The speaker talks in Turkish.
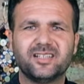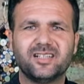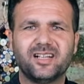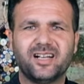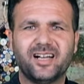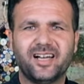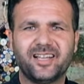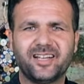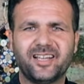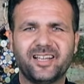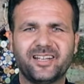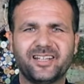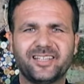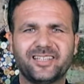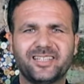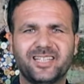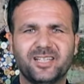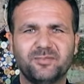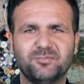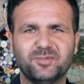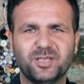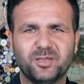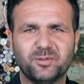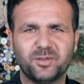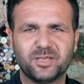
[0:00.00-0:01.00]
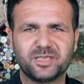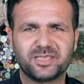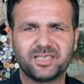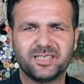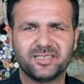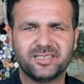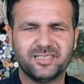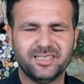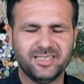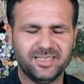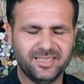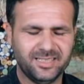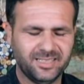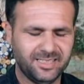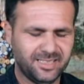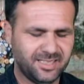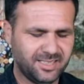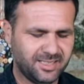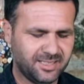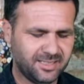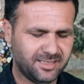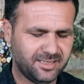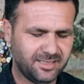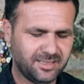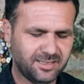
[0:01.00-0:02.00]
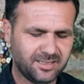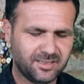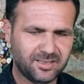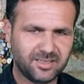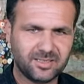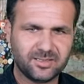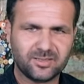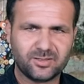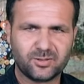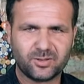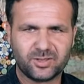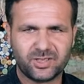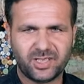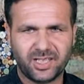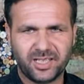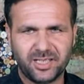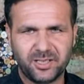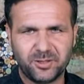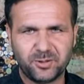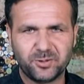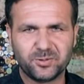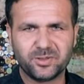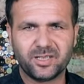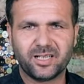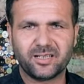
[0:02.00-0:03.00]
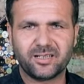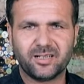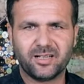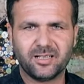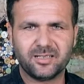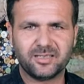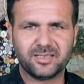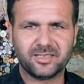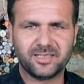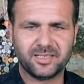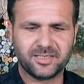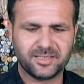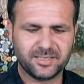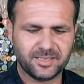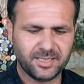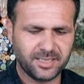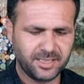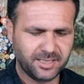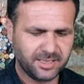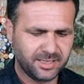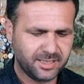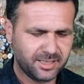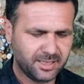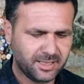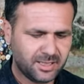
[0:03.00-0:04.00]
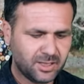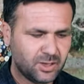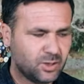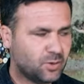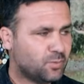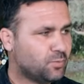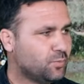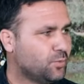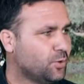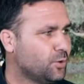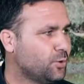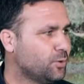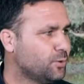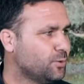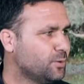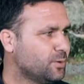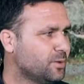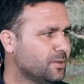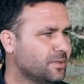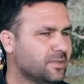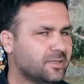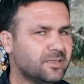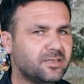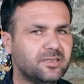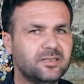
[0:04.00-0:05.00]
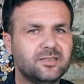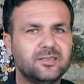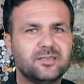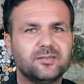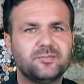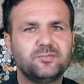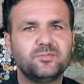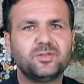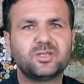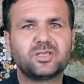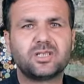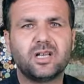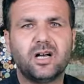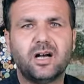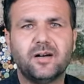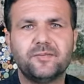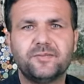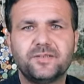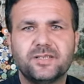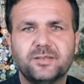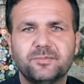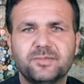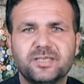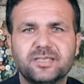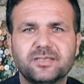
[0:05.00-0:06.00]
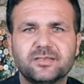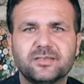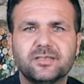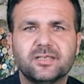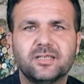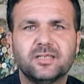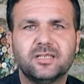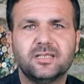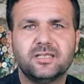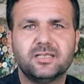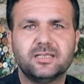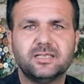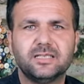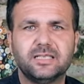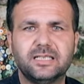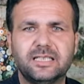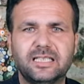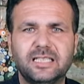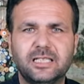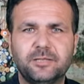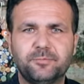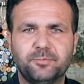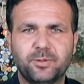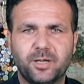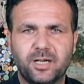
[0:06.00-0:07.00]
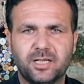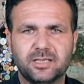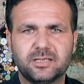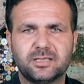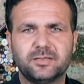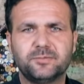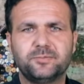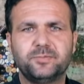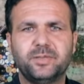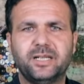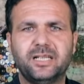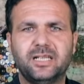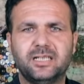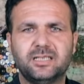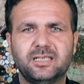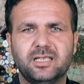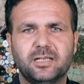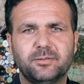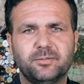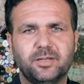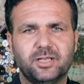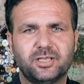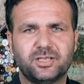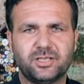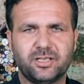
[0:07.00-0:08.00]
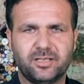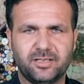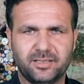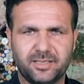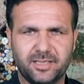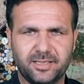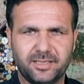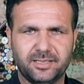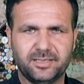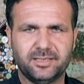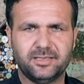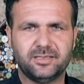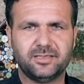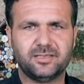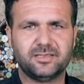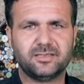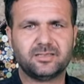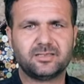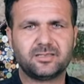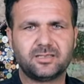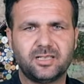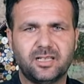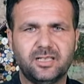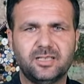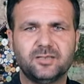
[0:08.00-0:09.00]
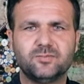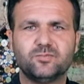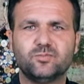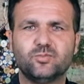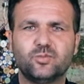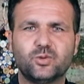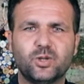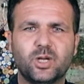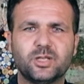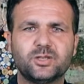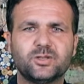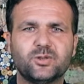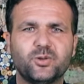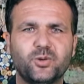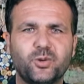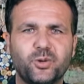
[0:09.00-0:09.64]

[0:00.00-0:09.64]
hararetlenmeye başladı. Sayılı günler kaldı geride. Bugün misafirimiz İyi Parti Belediye Başkanı Adayı Sayın Murat